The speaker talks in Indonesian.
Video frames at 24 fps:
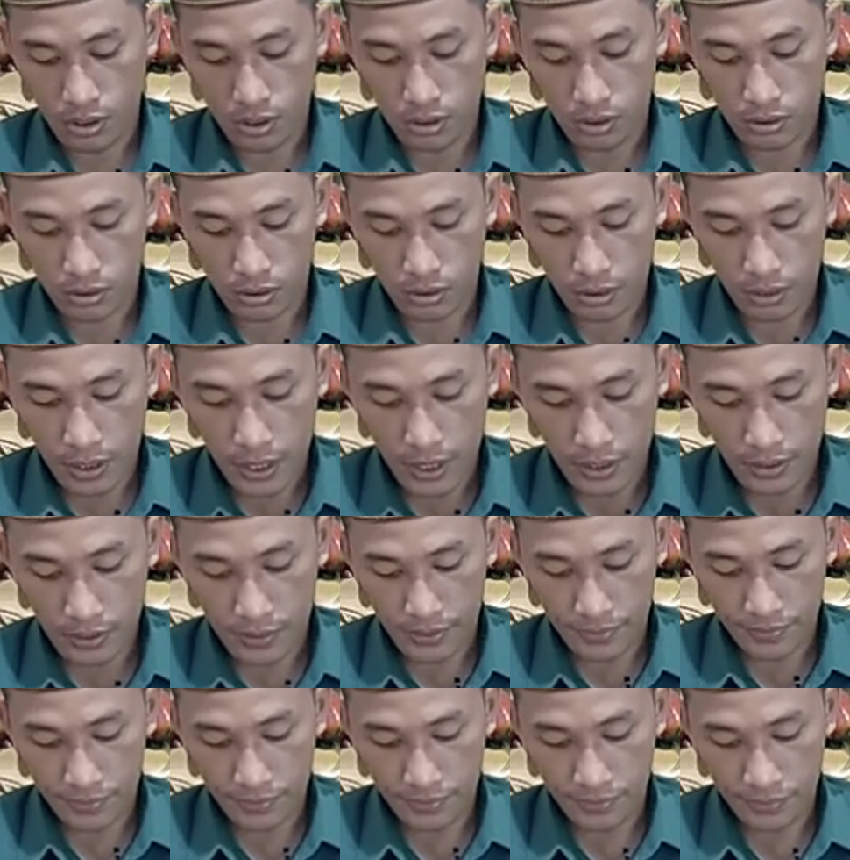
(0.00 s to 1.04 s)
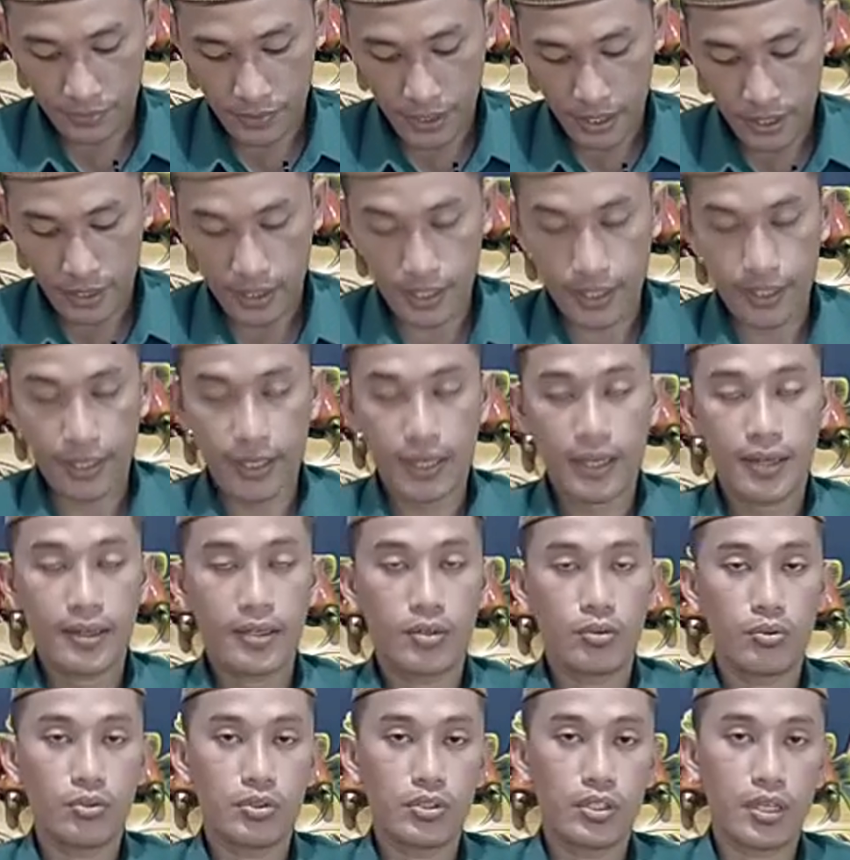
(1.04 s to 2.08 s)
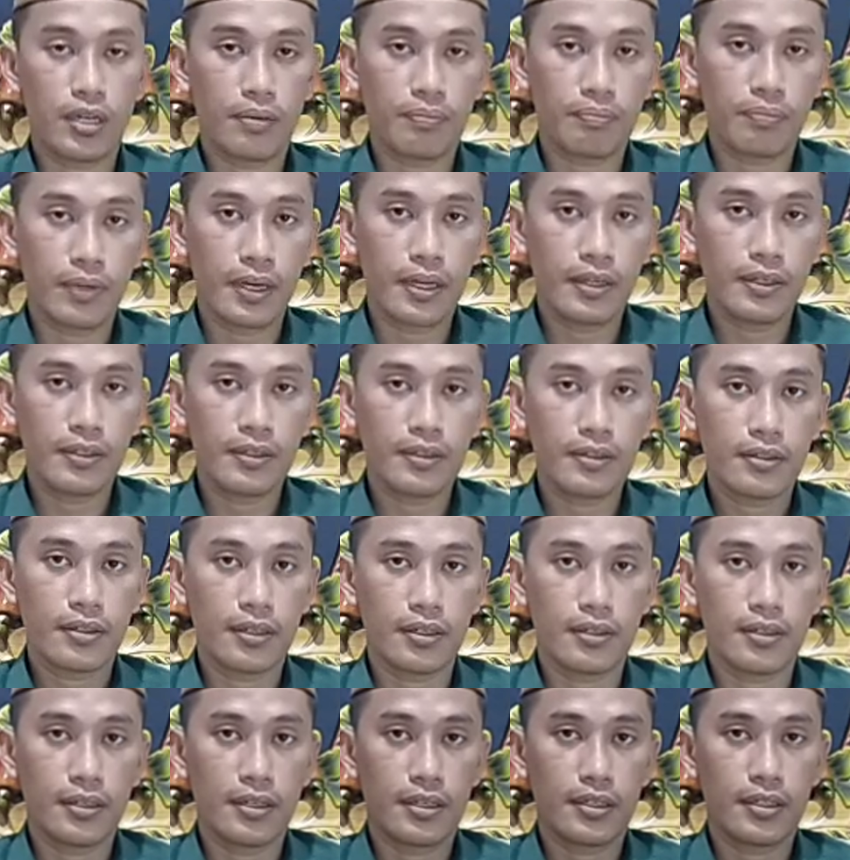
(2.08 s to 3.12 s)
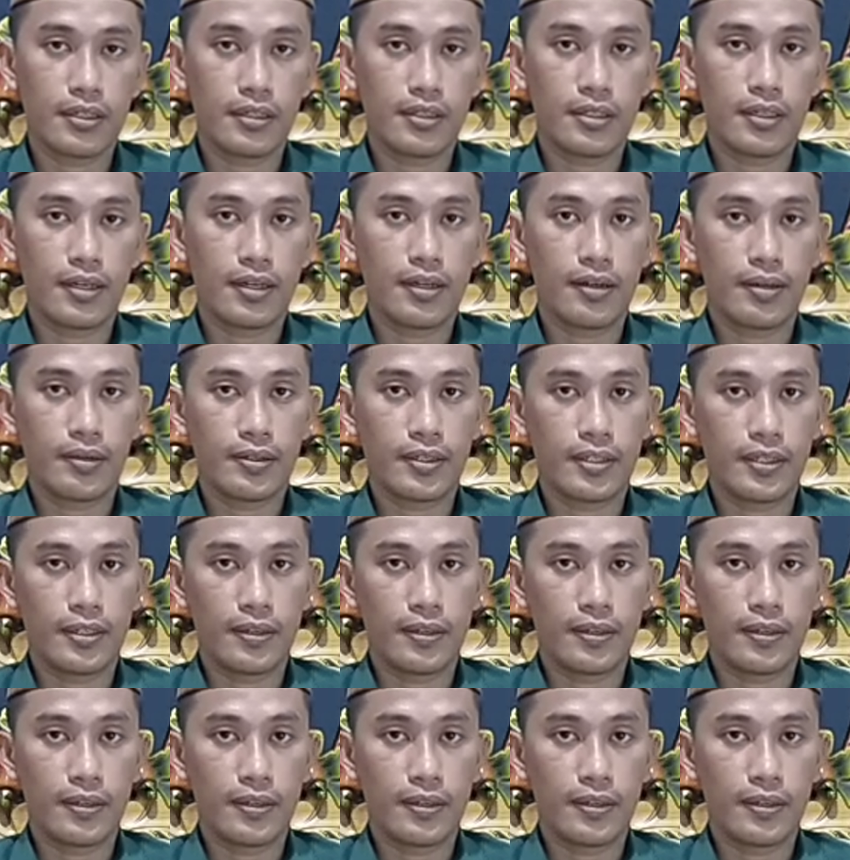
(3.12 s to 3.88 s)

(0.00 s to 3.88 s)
sholat adalah ucapan karena kita